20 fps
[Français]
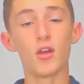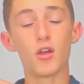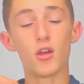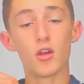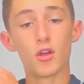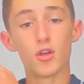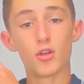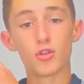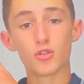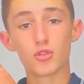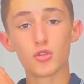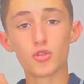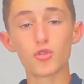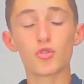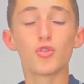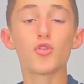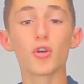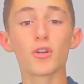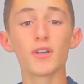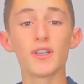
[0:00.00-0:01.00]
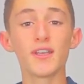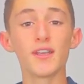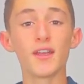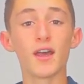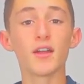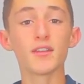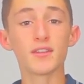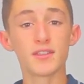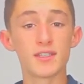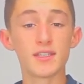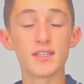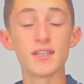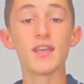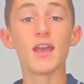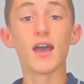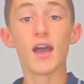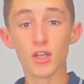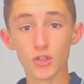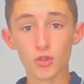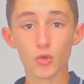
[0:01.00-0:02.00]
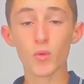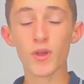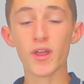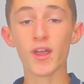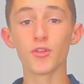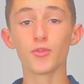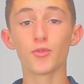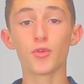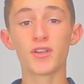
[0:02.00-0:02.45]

euh, sur les anti-hardware.